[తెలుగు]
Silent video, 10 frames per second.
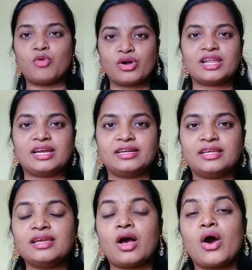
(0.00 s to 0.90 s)
మోడల్
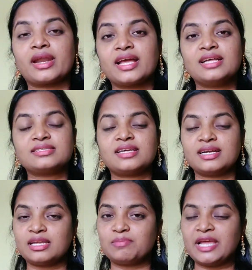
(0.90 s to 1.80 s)
అండి ఆర్గాన్జా
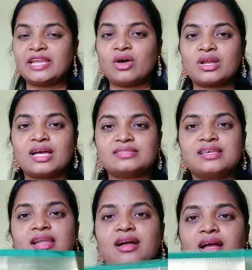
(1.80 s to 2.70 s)
అంటే ప్లెయిన్
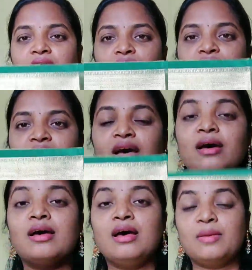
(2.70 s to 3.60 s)
ఆర్గాన్జా లా కాకుండా
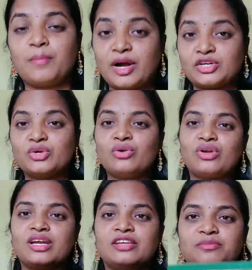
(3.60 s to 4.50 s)

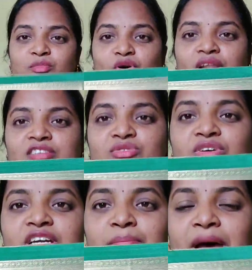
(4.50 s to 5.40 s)
పట్టులోనే డి మోడల్
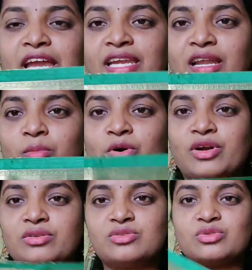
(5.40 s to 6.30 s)
చూడండి పైన ఇలా
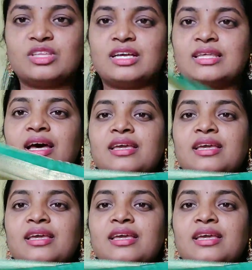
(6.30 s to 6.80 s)
బార్డర్ వస్తుంది కదా